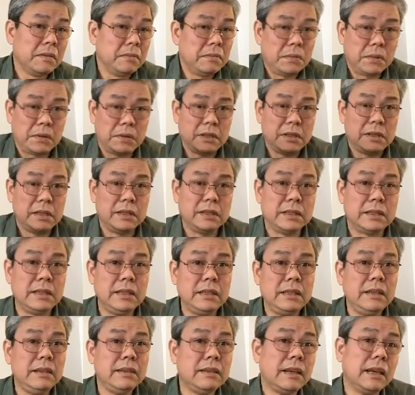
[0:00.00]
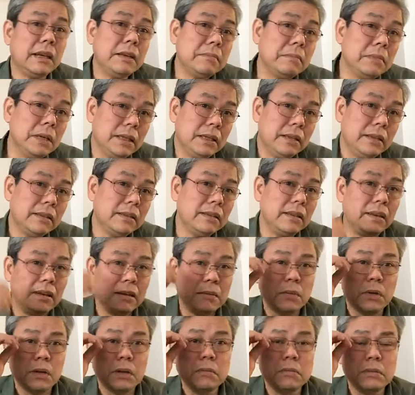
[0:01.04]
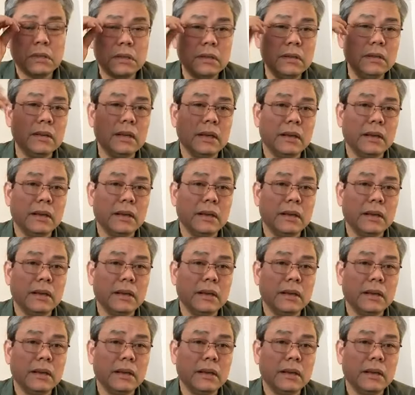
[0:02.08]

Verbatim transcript: một người trí thức anh minh, tức là một ông sư